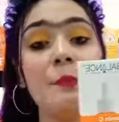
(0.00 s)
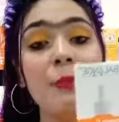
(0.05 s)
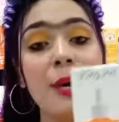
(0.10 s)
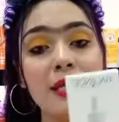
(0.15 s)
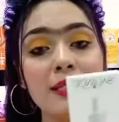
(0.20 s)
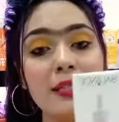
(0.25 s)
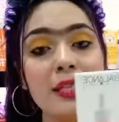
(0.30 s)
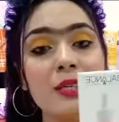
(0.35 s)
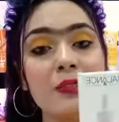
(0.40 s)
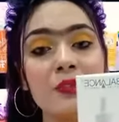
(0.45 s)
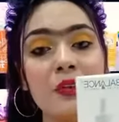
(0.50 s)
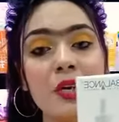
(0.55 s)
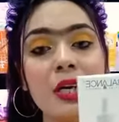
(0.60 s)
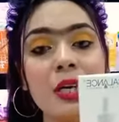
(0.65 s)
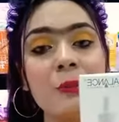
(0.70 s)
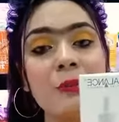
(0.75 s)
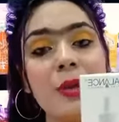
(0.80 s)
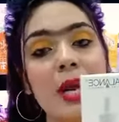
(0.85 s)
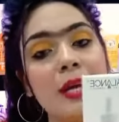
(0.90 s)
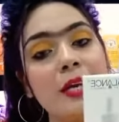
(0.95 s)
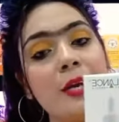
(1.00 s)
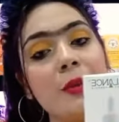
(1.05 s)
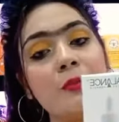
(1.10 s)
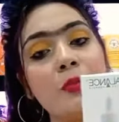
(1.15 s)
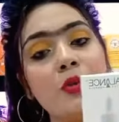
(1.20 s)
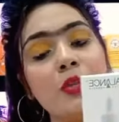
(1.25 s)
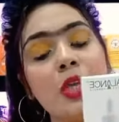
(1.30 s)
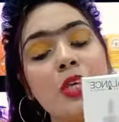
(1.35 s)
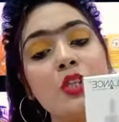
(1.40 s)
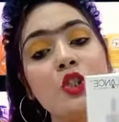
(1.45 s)
বাজেট ফ্রেন্ডলি ব্র্যান্ডের
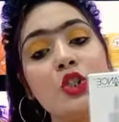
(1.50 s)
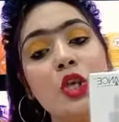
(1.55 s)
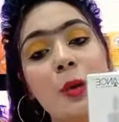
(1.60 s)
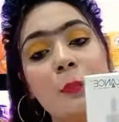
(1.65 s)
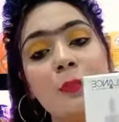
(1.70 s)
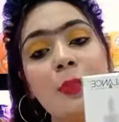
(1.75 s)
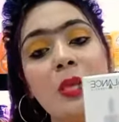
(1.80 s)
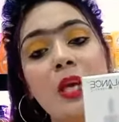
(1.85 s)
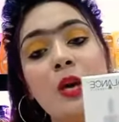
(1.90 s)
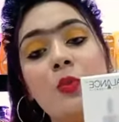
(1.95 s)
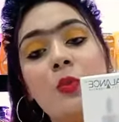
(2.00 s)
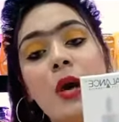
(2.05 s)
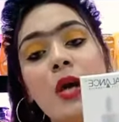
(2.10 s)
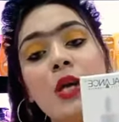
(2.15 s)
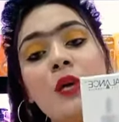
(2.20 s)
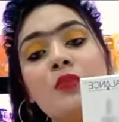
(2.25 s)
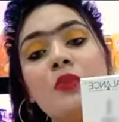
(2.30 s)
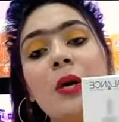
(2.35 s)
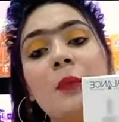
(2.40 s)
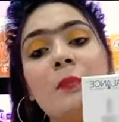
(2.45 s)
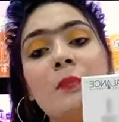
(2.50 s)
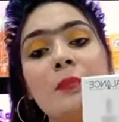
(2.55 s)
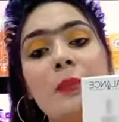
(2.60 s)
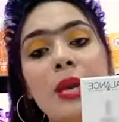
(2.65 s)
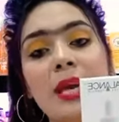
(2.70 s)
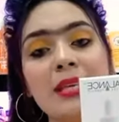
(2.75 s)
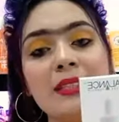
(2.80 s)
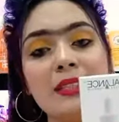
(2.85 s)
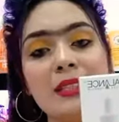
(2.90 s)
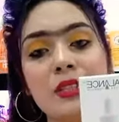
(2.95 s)
মধ্যে সব থেকে ওয়ান অফ দ্য
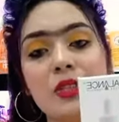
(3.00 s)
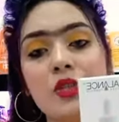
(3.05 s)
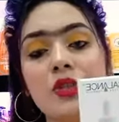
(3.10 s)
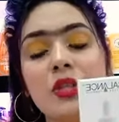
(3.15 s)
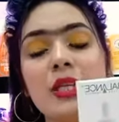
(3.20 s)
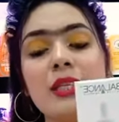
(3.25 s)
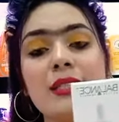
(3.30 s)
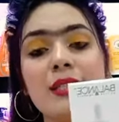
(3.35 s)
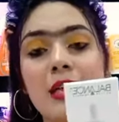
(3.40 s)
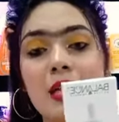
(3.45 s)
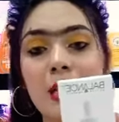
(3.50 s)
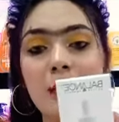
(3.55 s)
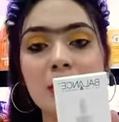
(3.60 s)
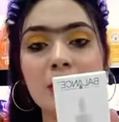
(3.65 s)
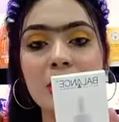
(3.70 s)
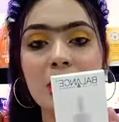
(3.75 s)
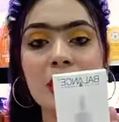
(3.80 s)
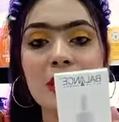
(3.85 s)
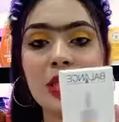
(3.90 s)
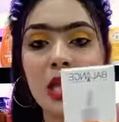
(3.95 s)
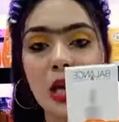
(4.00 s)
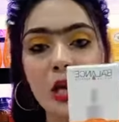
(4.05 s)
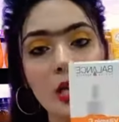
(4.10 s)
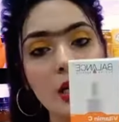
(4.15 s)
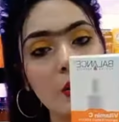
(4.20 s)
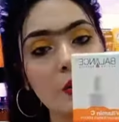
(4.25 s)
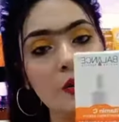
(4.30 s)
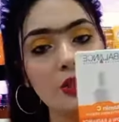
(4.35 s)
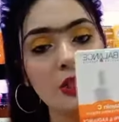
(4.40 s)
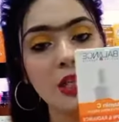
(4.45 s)
বেস্ট যদি সেরাম চান
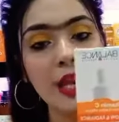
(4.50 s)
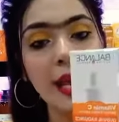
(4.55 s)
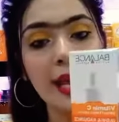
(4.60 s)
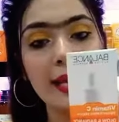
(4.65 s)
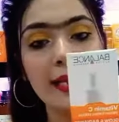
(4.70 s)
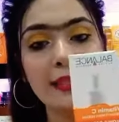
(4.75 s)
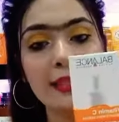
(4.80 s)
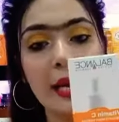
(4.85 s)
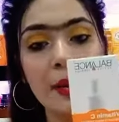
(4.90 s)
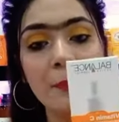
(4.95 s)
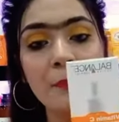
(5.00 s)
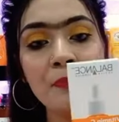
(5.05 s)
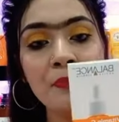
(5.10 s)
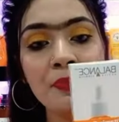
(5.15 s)
তাহলে হচ্ছে এইটা